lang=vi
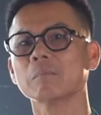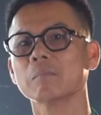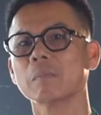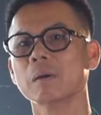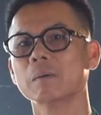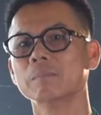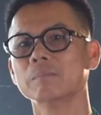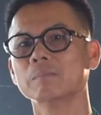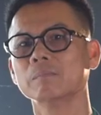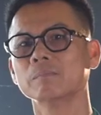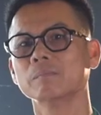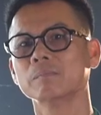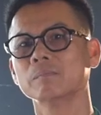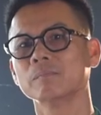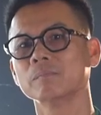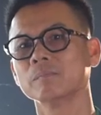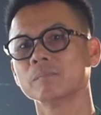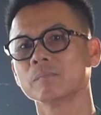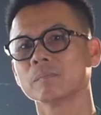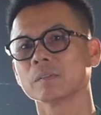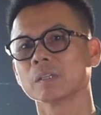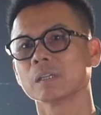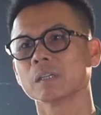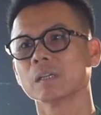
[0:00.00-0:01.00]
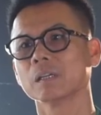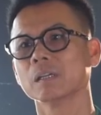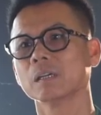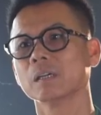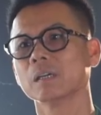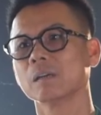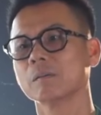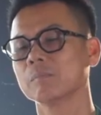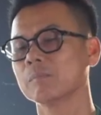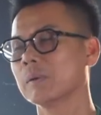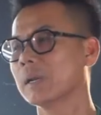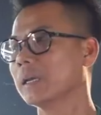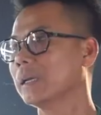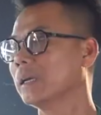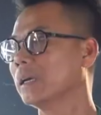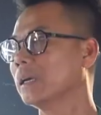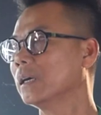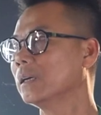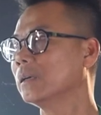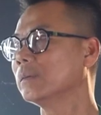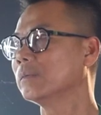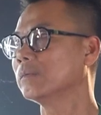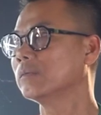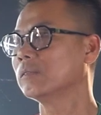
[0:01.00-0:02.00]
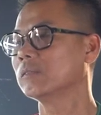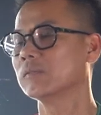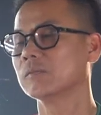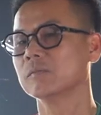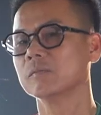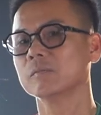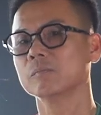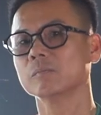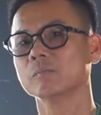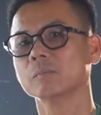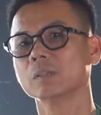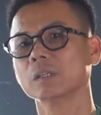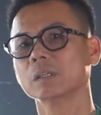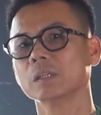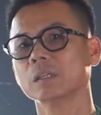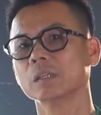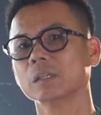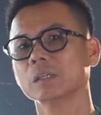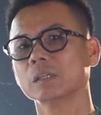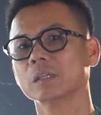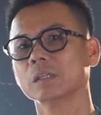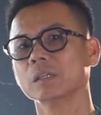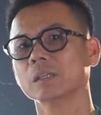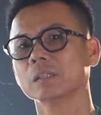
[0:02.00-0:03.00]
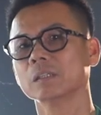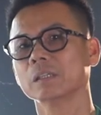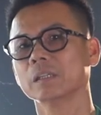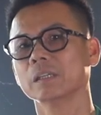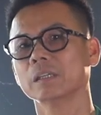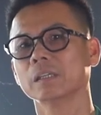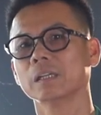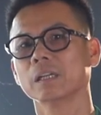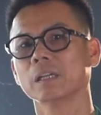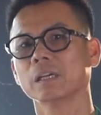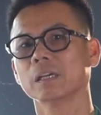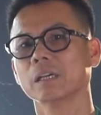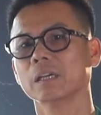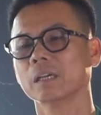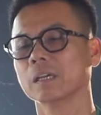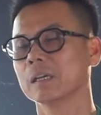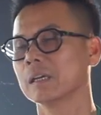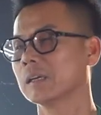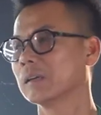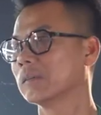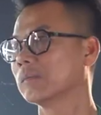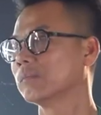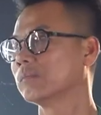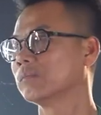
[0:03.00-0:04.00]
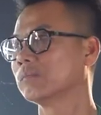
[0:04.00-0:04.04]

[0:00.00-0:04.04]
bùm uh, player mà thì là